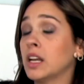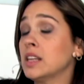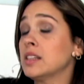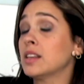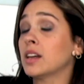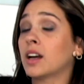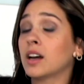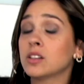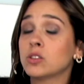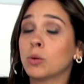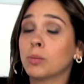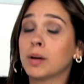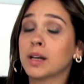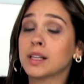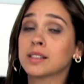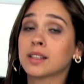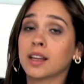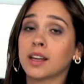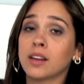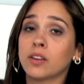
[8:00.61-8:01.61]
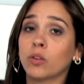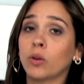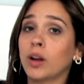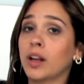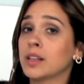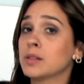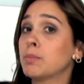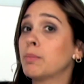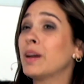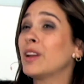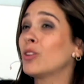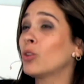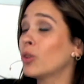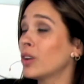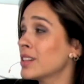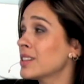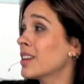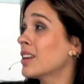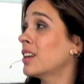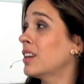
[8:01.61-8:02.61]
en este caso más que eso, las
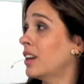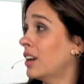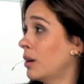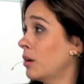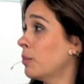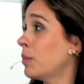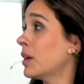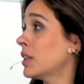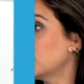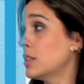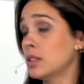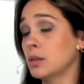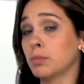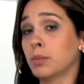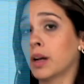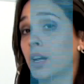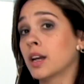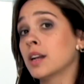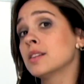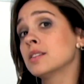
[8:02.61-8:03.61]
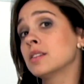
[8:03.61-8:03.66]
personas que quieren participar en